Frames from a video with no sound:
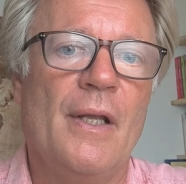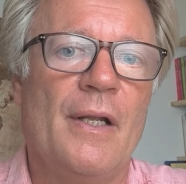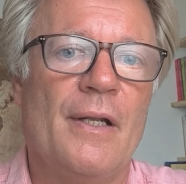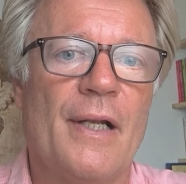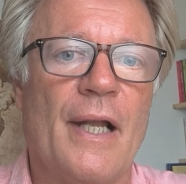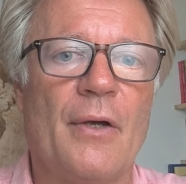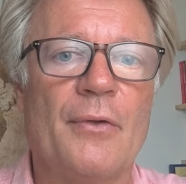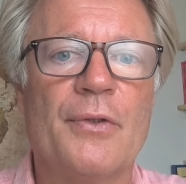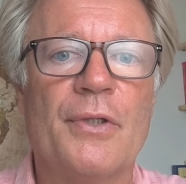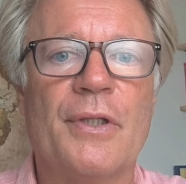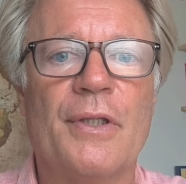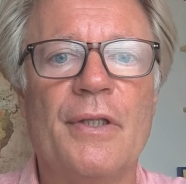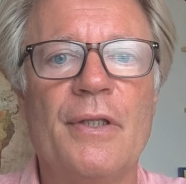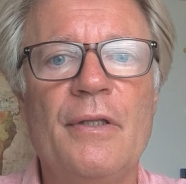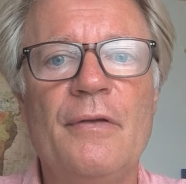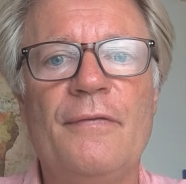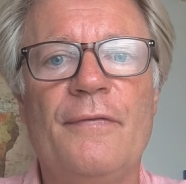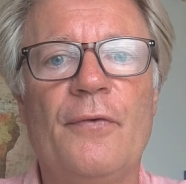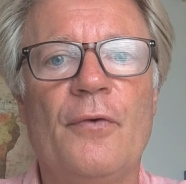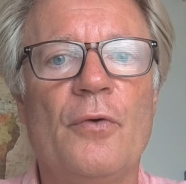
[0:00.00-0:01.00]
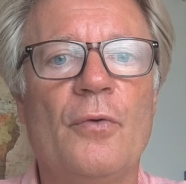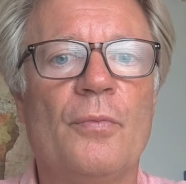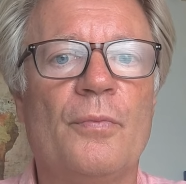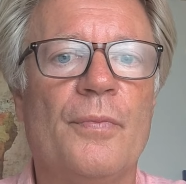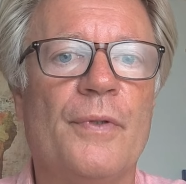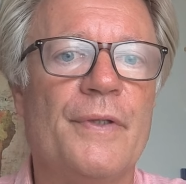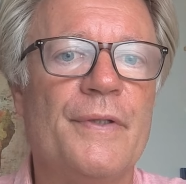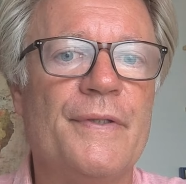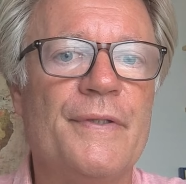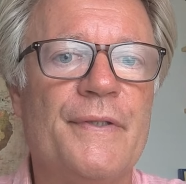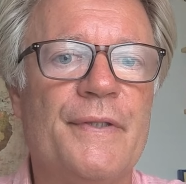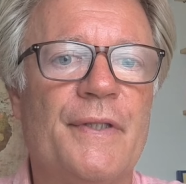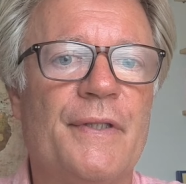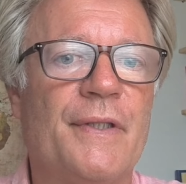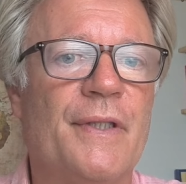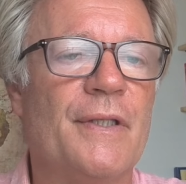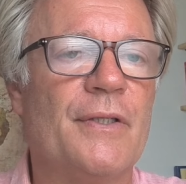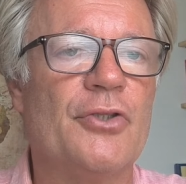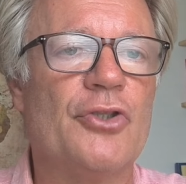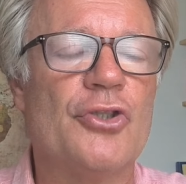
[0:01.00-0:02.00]
Laut IFO
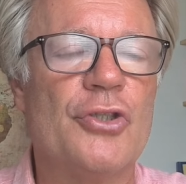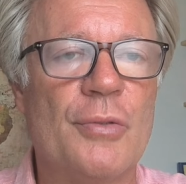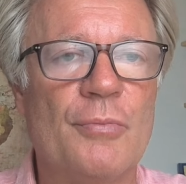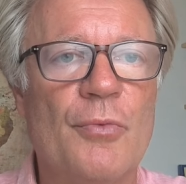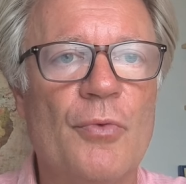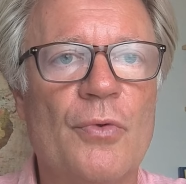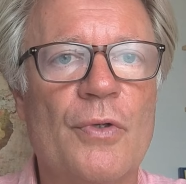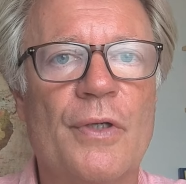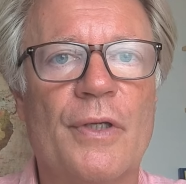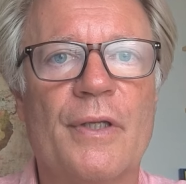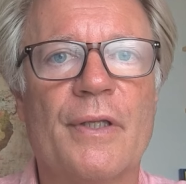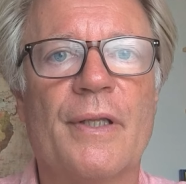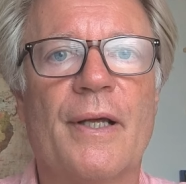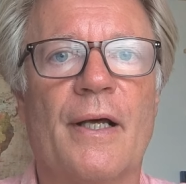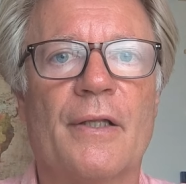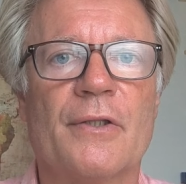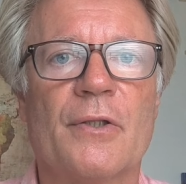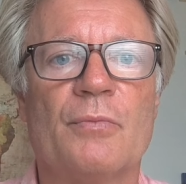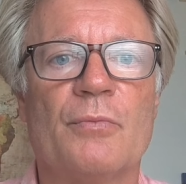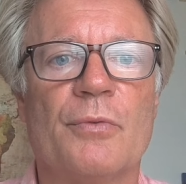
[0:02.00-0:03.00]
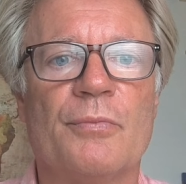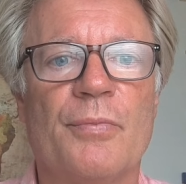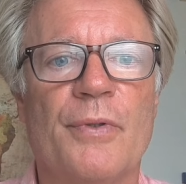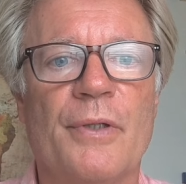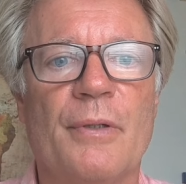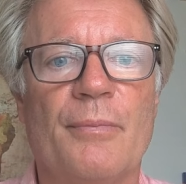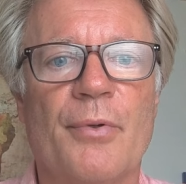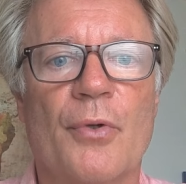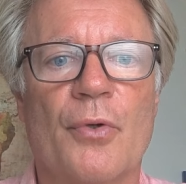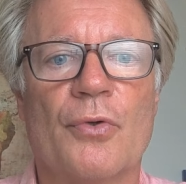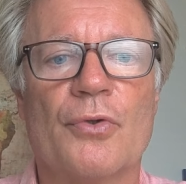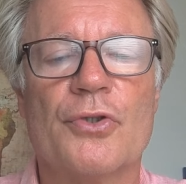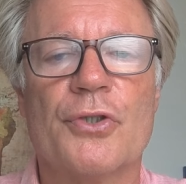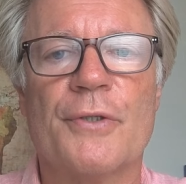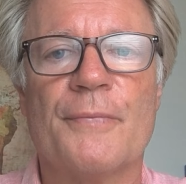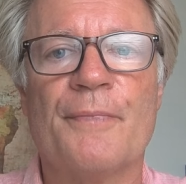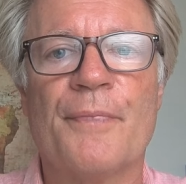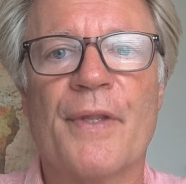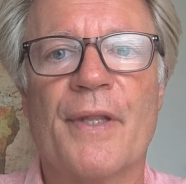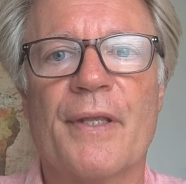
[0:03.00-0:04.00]
ist die Stimmung in der
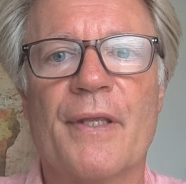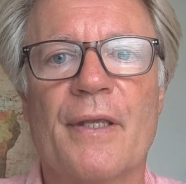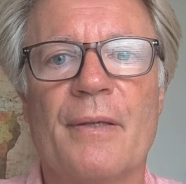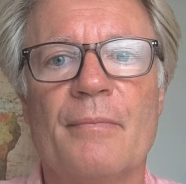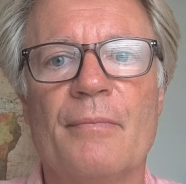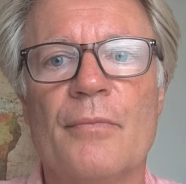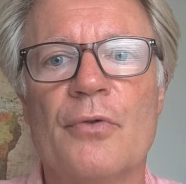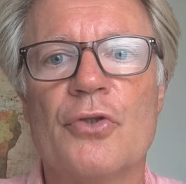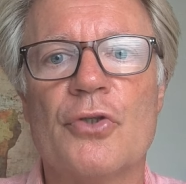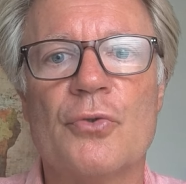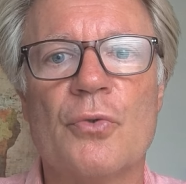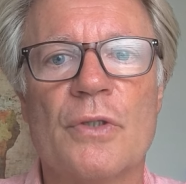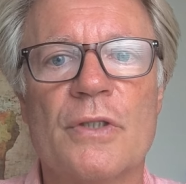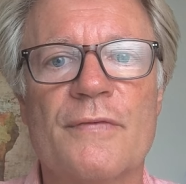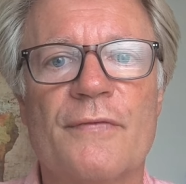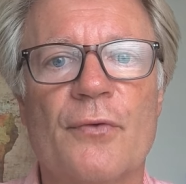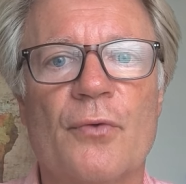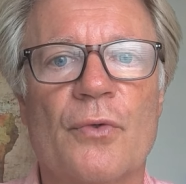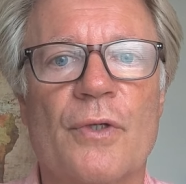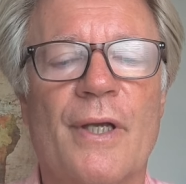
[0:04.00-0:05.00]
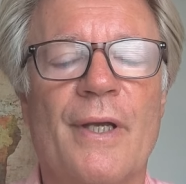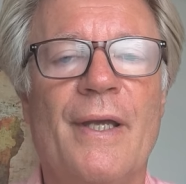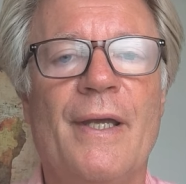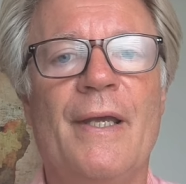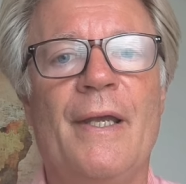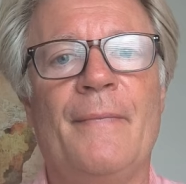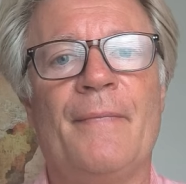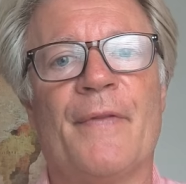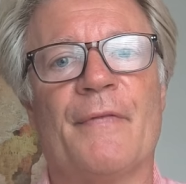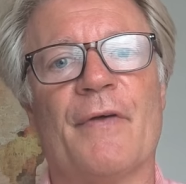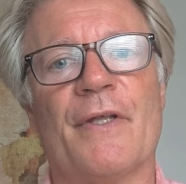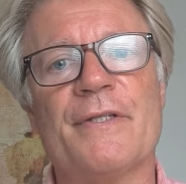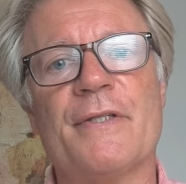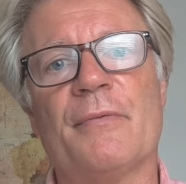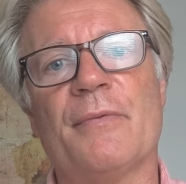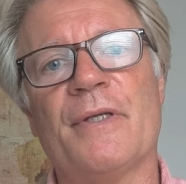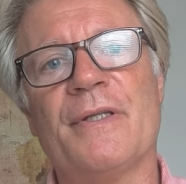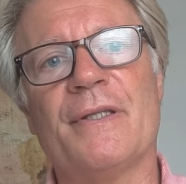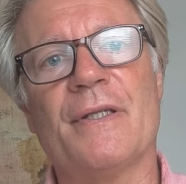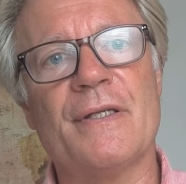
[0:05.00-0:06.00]
Automobilbranche im Sturzflug. Was
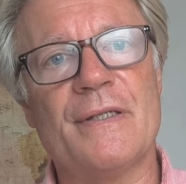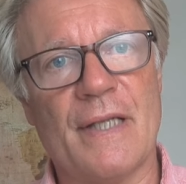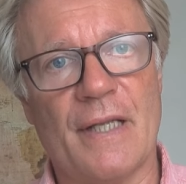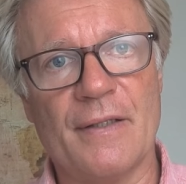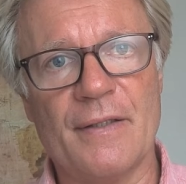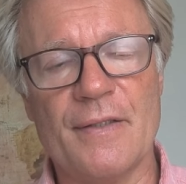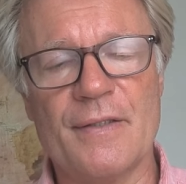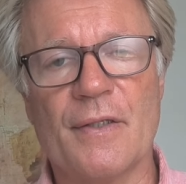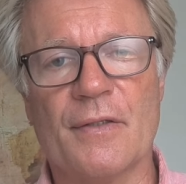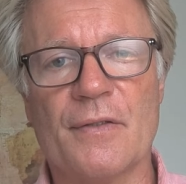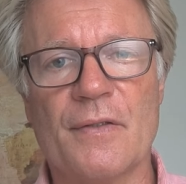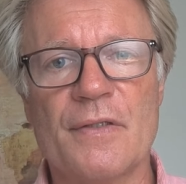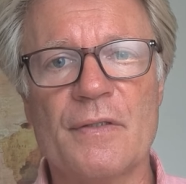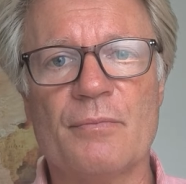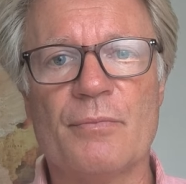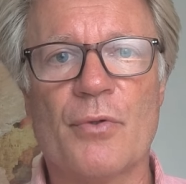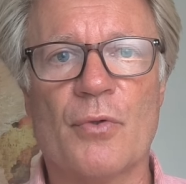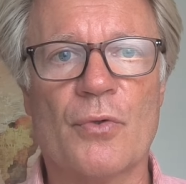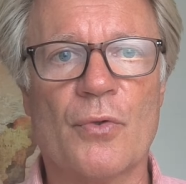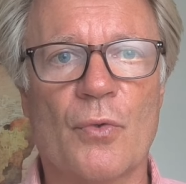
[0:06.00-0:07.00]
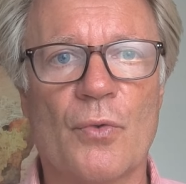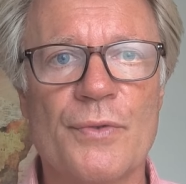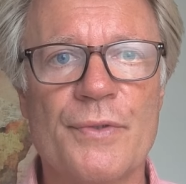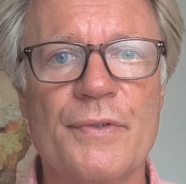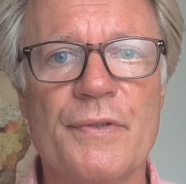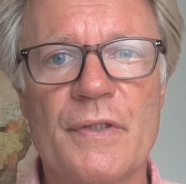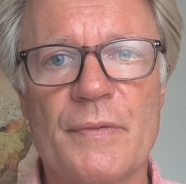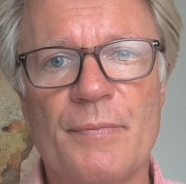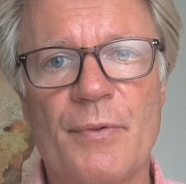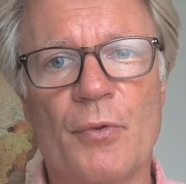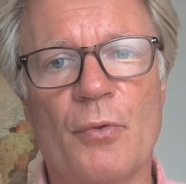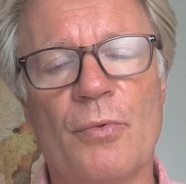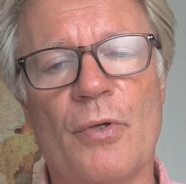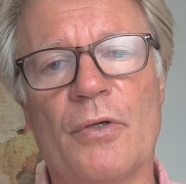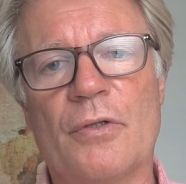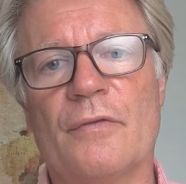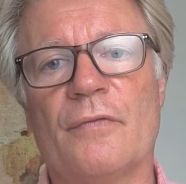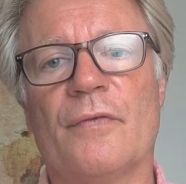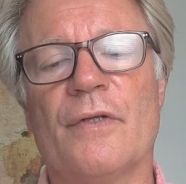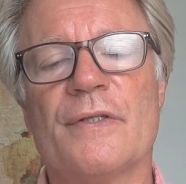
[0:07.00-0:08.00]
aber interessant ist an diesen Prognosen, das
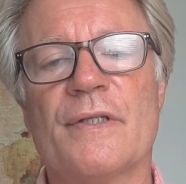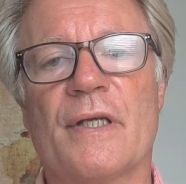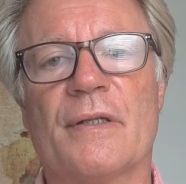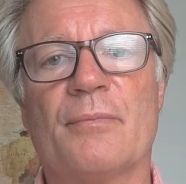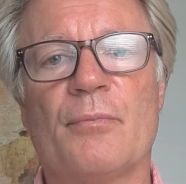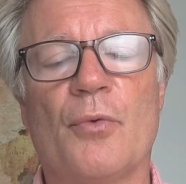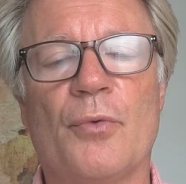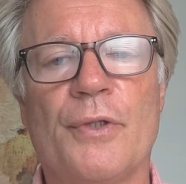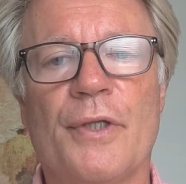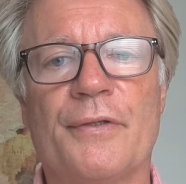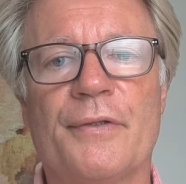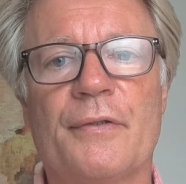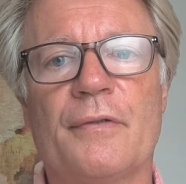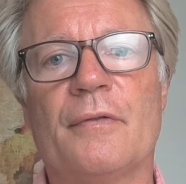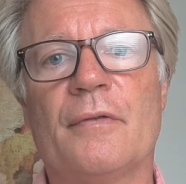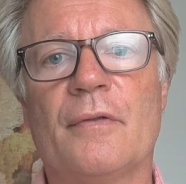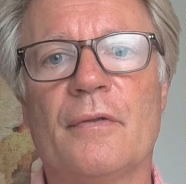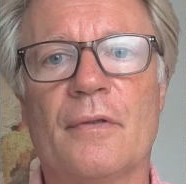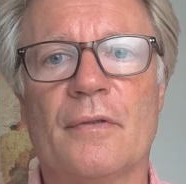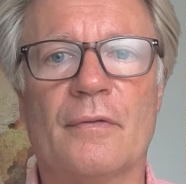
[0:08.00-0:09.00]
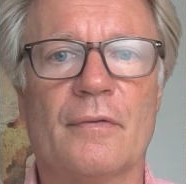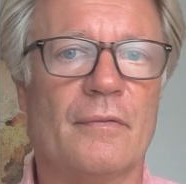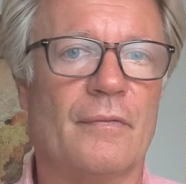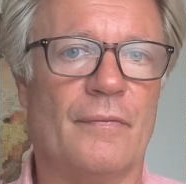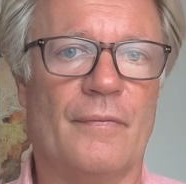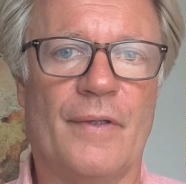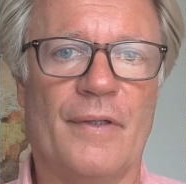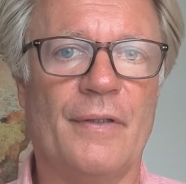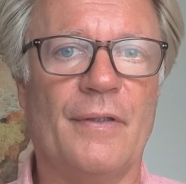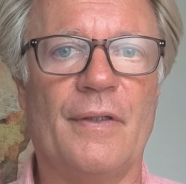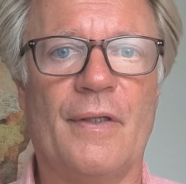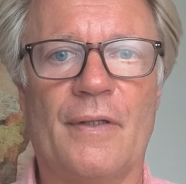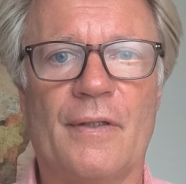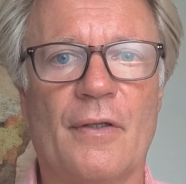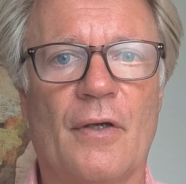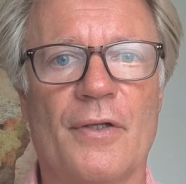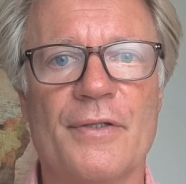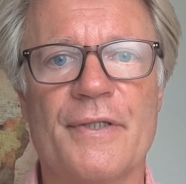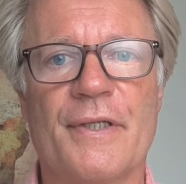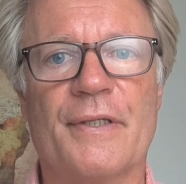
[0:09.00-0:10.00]
beobachten wir seit Monaten, äh, wenn nicht
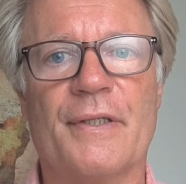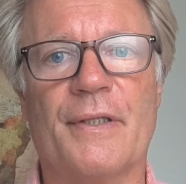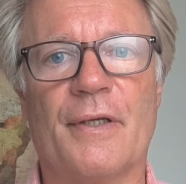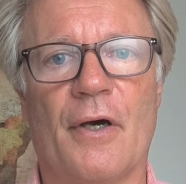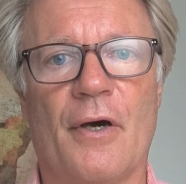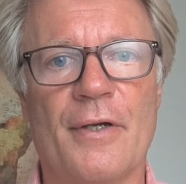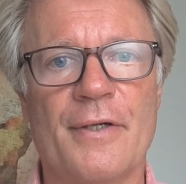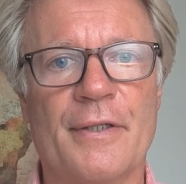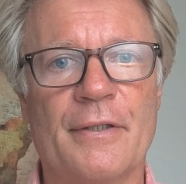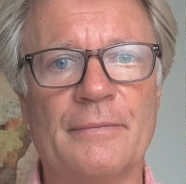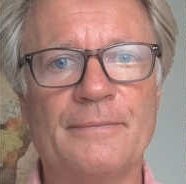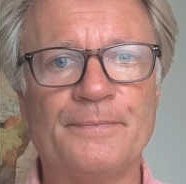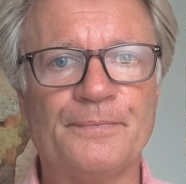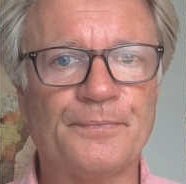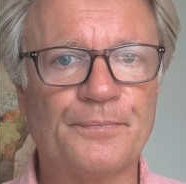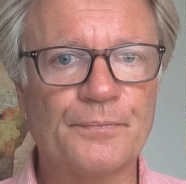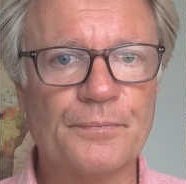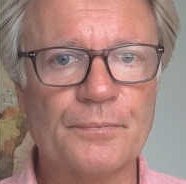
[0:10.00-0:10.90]
gar seit Jahren,